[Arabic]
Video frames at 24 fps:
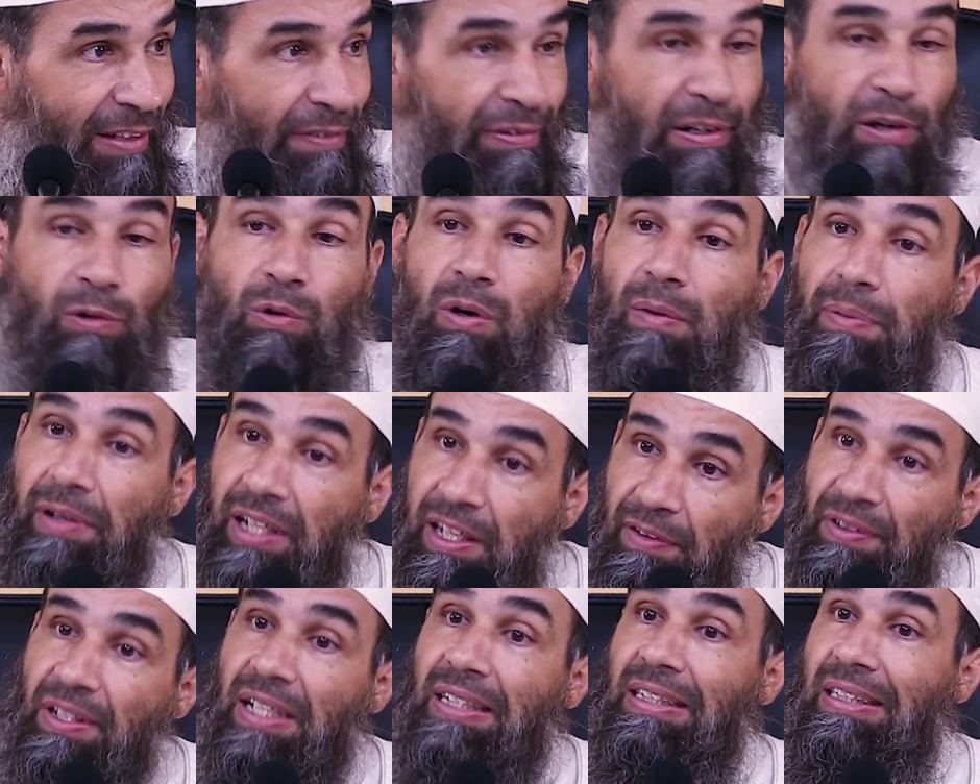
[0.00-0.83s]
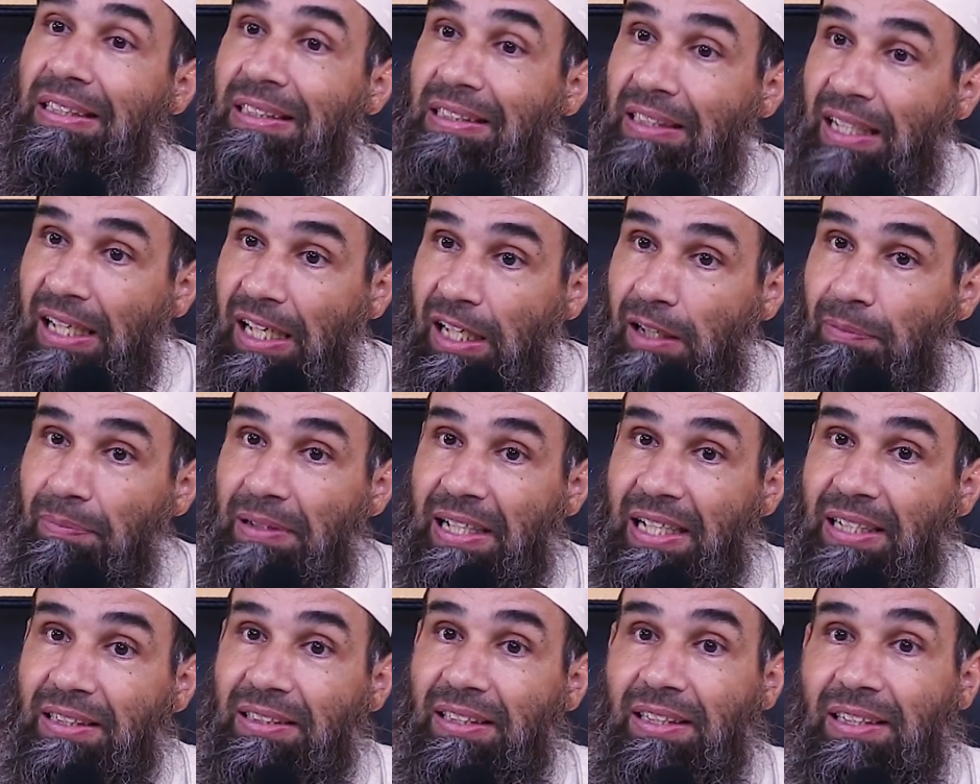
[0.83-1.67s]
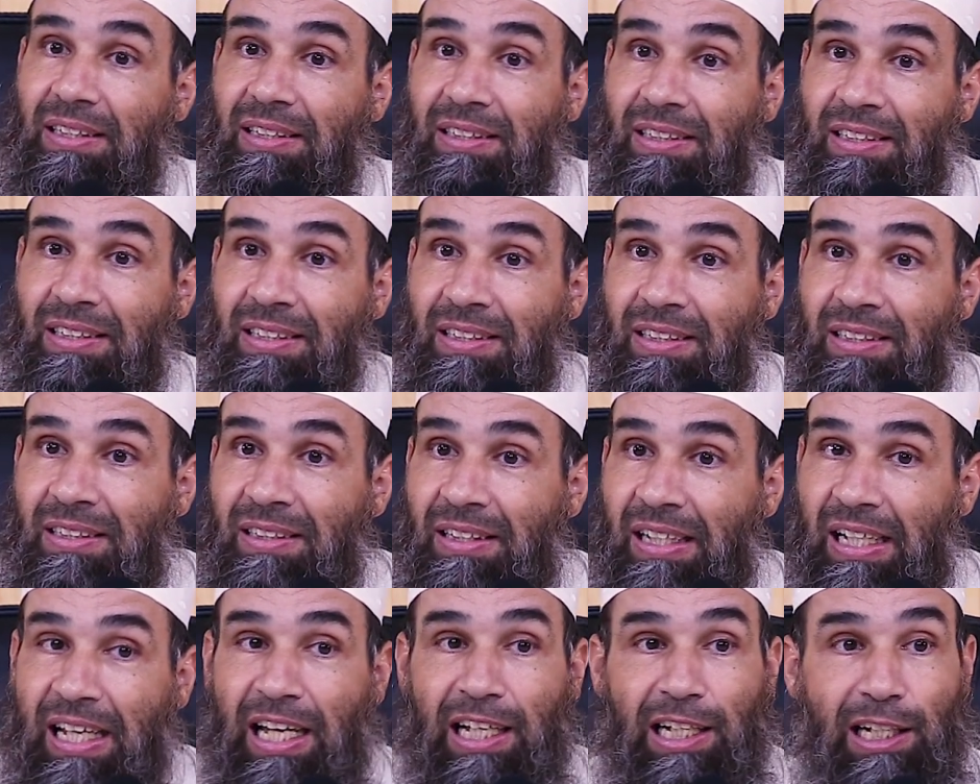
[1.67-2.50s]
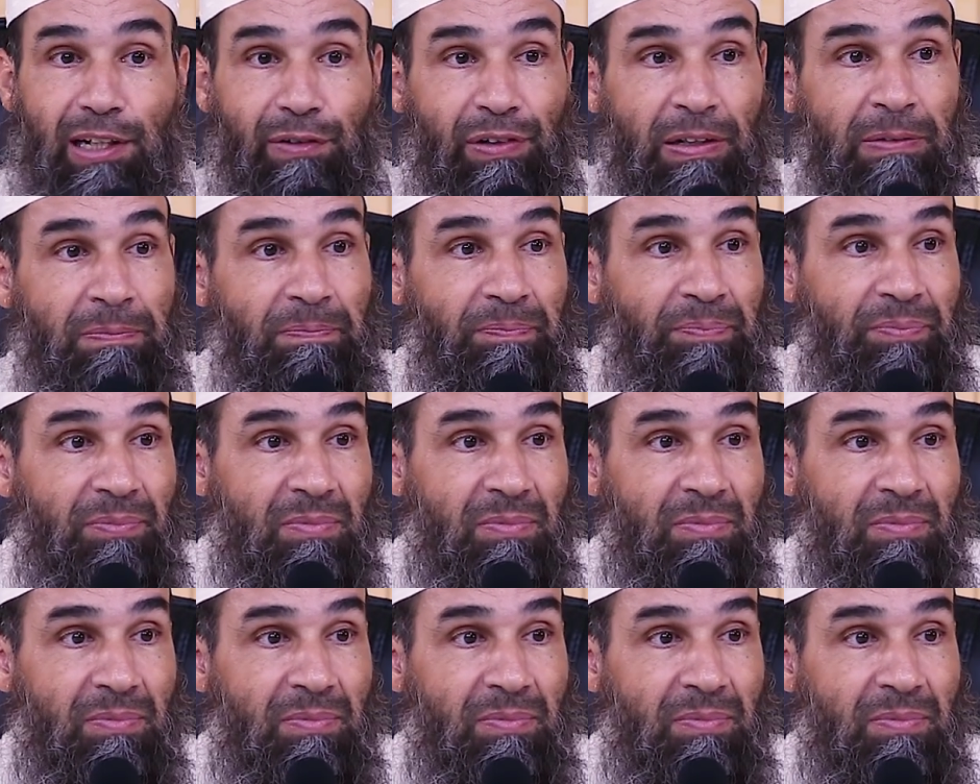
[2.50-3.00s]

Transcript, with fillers: فهو كيف غادي يتقرب لهذا الخليفه